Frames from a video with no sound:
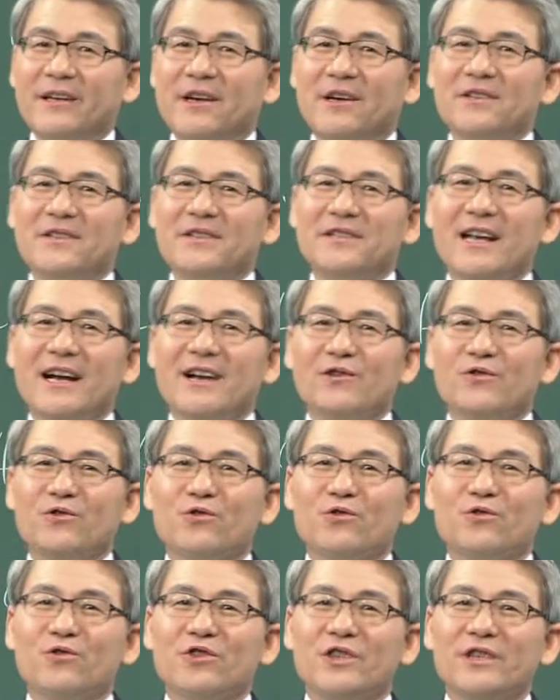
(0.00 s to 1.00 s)
현상
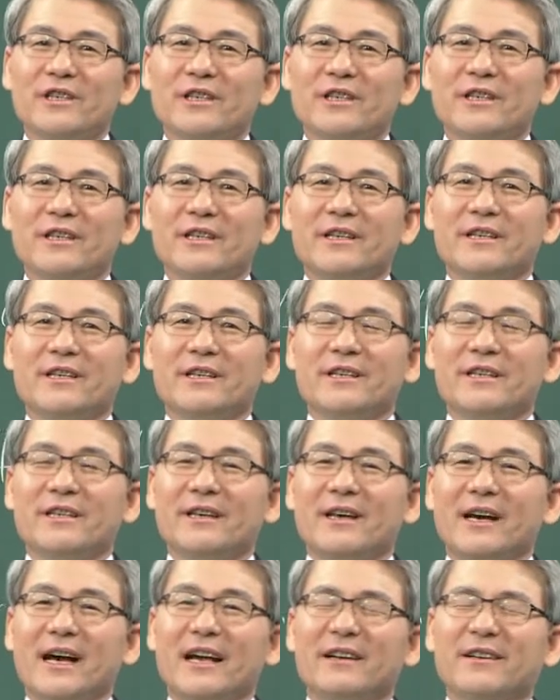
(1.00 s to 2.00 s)

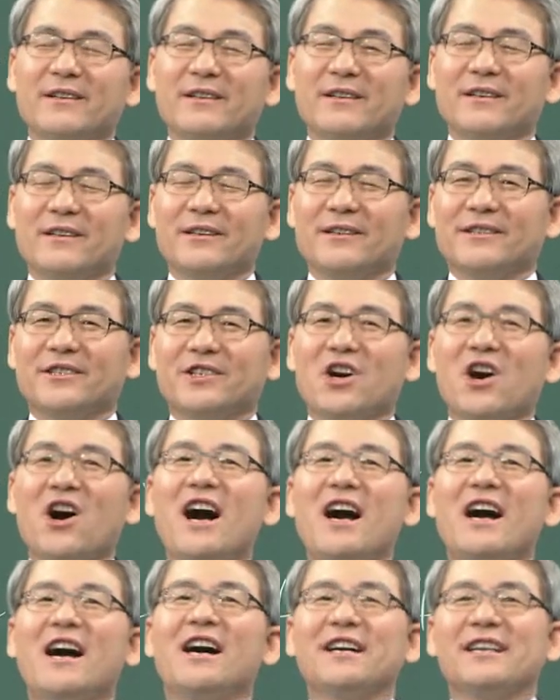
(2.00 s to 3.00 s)
유지하는 걸
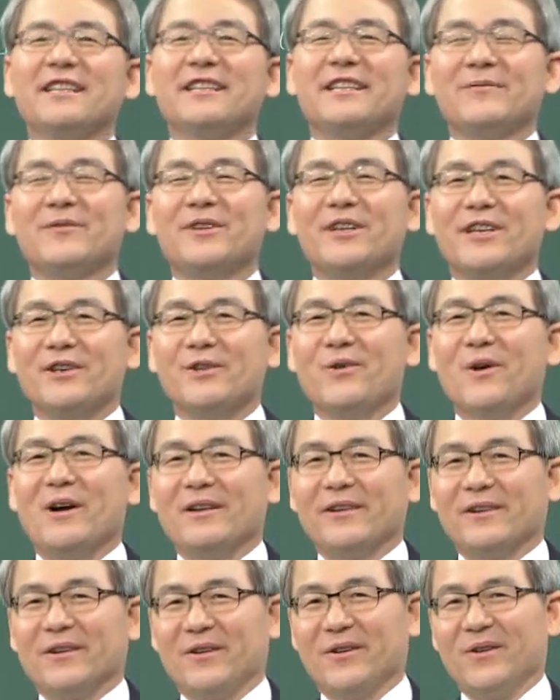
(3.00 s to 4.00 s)
저항하기 때문에
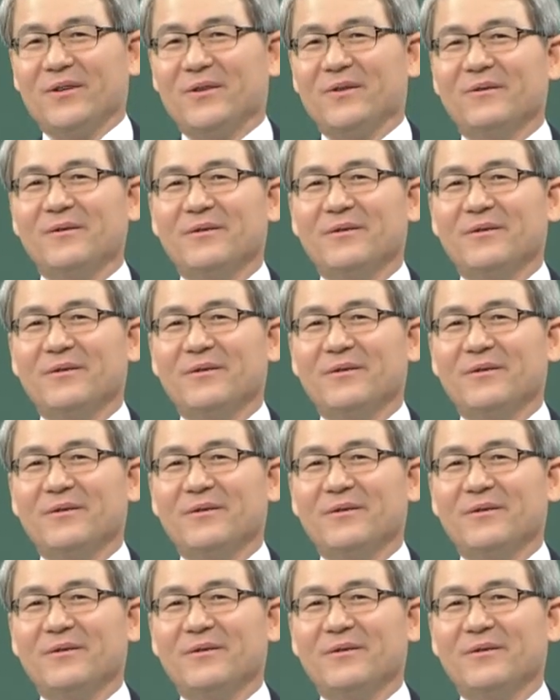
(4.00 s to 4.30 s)
기도하는 거예요.